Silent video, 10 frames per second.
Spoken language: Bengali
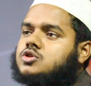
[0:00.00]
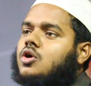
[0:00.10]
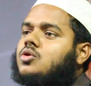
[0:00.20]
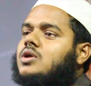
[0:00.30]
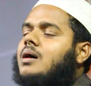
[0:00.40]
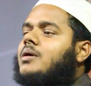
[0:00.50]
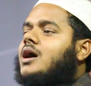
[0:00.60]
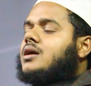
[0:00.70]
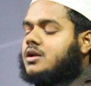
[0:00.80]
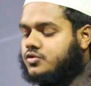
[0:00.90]
তখন
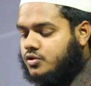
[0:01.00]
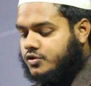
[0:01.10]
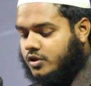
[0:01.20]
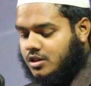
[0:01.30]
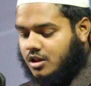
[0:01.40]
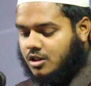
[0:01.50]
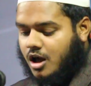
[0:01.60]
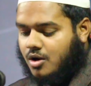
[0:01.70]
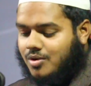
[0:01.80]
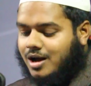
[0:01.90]
আবার রাসুল
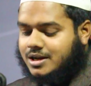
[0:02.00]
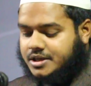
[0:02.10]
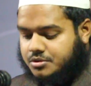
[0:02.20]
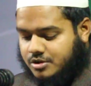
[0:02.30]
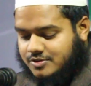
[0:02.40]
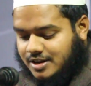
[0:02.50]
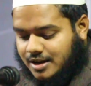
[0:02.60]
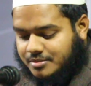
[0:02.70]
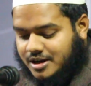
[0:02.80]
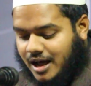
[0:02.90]
সাল্লাহ আলি
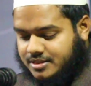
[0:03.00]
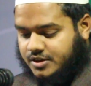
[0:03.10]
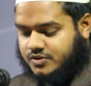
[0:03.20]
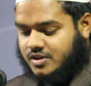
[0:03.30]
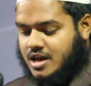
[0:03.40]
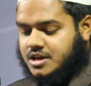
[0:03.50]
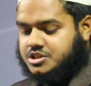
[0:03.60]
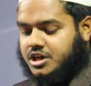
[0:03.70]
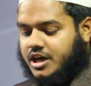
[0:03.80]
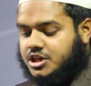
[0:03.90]
ওয়াসাল্লামের হাদিস
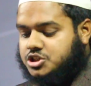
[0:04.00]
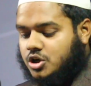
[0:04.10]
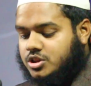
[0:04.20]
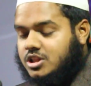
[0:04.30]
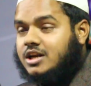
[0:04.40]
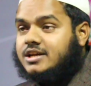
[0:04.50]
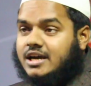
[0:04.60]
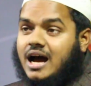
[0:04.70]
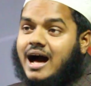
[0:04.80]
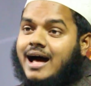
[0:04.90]
যে এই সন্তানকে
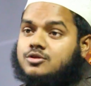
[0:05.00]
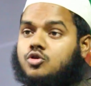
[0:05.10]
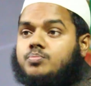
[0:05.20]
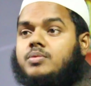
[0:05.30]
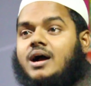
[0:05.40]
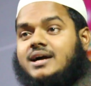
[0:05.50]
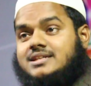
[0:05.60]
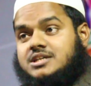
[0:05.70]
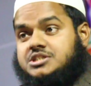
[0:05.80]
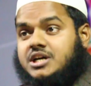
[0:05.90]
আদব
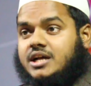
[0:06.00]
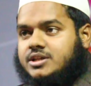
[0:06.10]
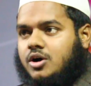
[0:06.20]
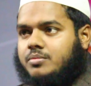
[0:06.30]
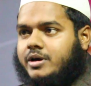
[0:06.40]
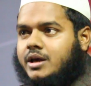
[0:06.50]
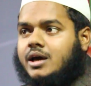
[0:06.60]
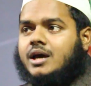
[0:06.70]
কায়দা শিখাতে হবে